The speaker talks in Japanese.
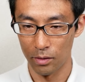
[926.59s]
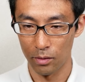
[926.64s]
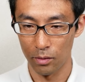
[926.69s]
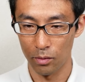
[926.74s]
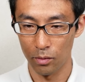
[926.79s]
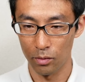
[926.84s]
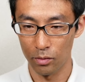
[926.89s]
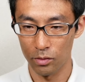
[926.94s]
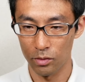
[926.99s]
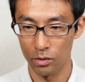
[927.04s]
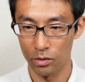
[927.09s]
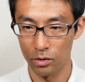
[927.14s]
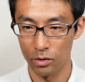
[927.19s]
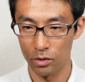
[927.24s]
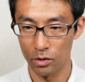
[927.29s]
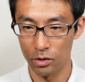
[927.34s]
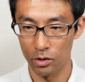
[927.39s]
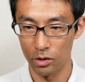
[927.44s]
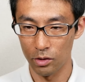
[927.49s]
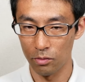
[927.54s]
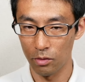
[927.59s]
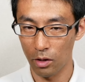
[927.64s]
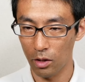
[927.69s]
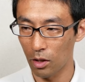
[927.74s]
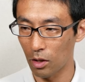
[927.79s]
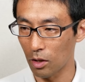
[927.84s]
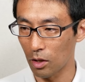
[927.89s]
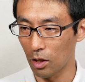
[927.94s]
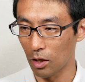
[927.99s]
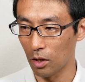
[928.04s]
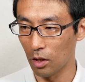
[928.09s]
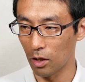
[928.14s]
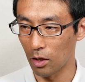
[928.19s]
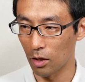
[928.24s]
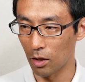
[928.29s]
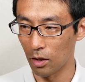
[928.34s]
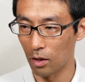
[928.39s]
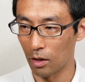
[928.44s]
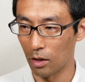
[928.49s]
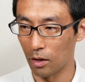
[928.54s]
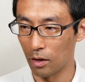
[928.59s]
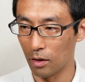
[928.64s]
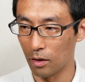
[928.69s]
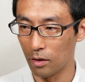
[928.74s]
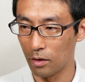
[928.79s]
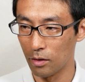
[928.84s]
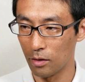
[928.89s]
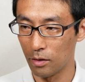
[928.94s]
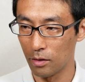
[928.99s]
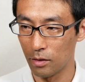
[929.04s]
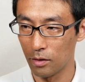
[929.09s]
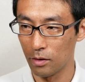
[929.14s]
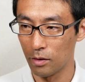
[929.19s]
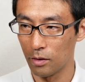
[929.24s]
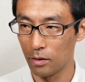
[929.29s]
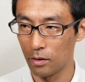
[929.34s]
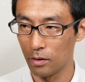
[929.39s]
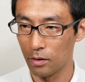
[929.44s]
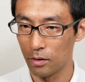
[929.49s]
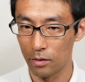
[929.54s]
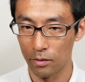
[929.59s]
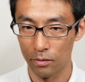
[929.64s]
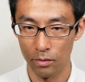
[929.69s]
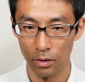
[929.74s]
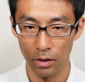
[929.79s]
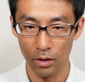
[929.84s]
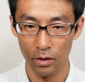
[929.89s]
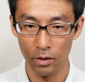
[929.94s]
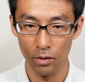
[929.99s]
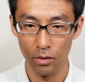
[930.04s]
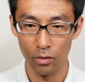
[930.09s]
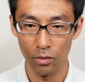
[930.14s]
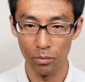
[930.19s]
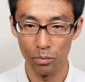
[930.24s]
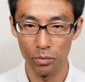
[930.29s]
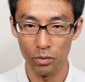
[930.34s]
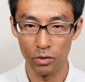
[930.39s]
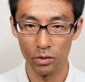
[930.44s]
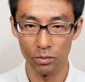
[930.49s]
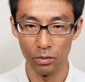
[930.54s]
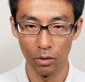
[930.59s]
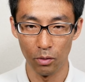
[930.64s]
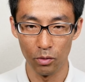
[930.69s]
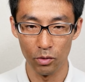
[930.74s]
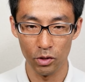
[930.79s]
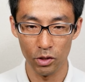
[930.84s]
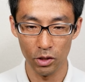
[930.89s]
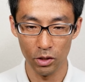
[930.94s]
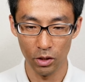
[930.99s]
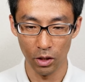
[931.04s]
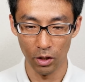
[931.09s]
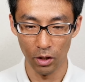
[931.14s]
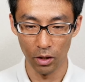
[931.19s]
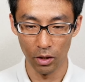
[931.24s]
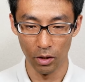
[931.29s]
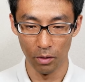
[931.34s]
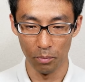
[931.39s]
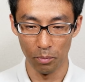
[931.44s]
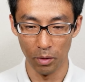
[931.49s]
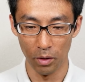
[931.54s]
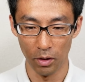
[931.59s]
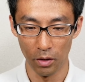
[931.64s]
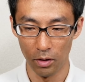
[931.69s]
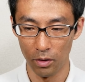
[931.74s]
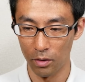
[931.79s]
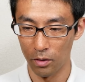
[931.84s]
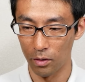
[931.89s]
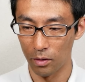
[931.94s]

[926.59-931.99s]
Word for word: こっちは関係ないからファインドオプスは欲しいんだなやっぱり